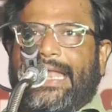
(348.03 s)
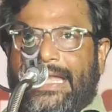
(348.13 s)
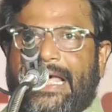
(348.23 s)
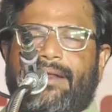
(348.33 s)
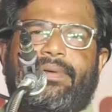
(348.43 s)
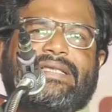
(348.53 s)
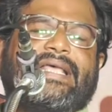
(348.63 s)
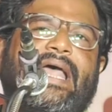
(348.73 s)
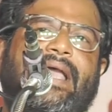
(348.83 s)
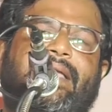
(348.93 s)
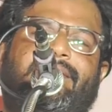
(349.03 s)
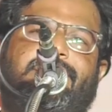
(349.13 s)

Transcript: எல்லாரும் பேசுறாங்க